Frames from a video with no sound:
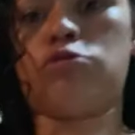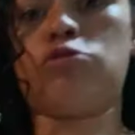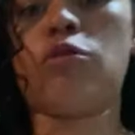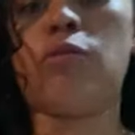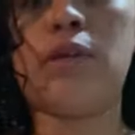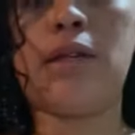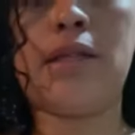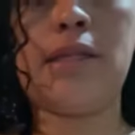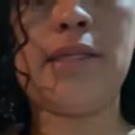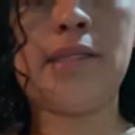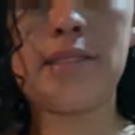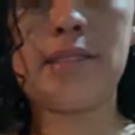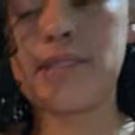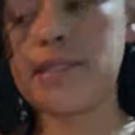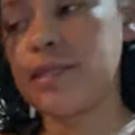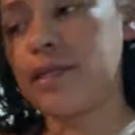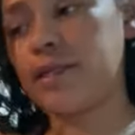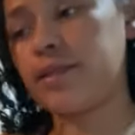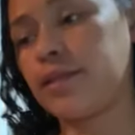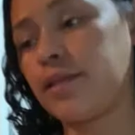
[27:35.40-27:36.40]
sobre el
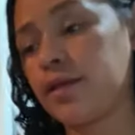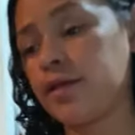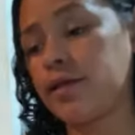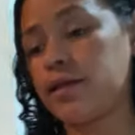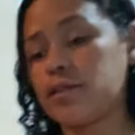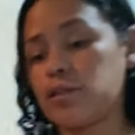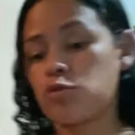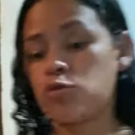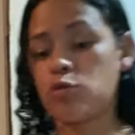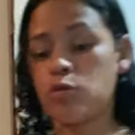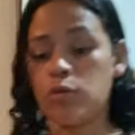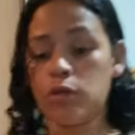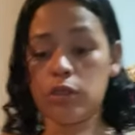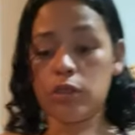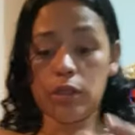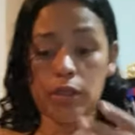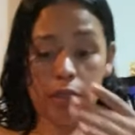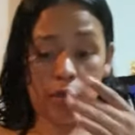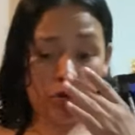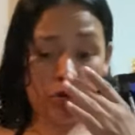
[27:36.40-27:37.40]
incidente que estuvo
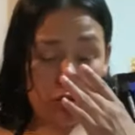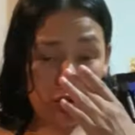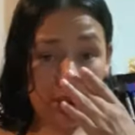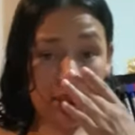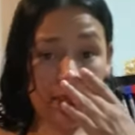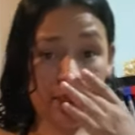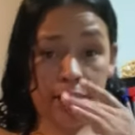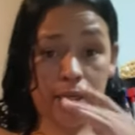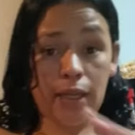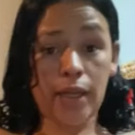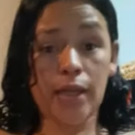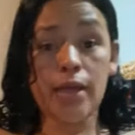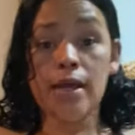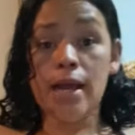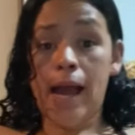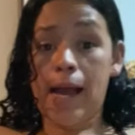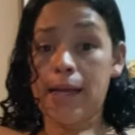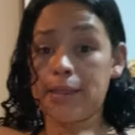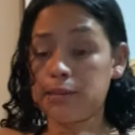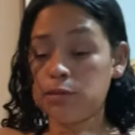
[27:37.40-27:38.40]
teniendo Selene
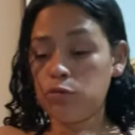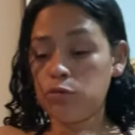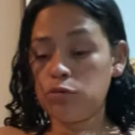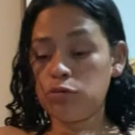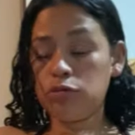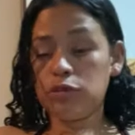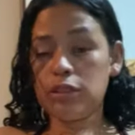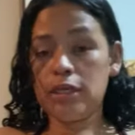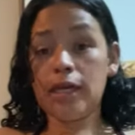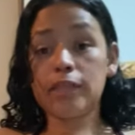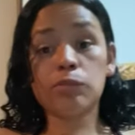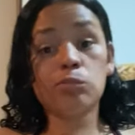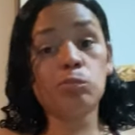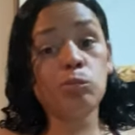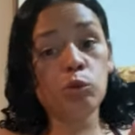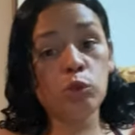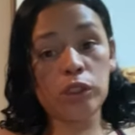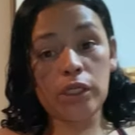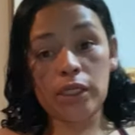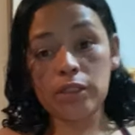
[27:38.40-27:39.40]
hace unos días,
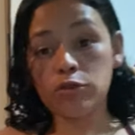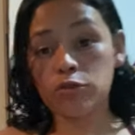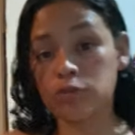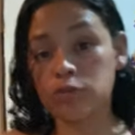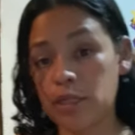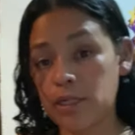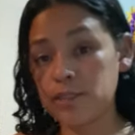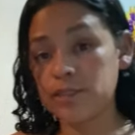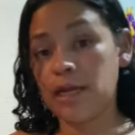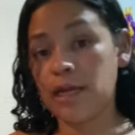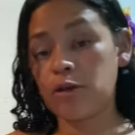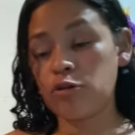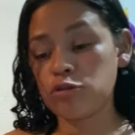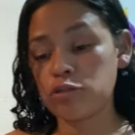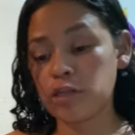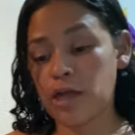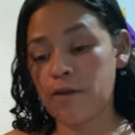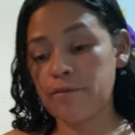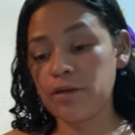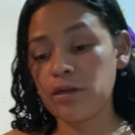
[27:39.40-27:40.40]
muchas de ustedes ya lo
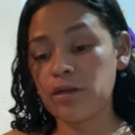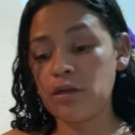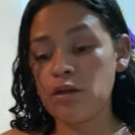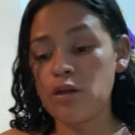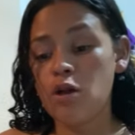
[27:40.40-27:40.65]
saben,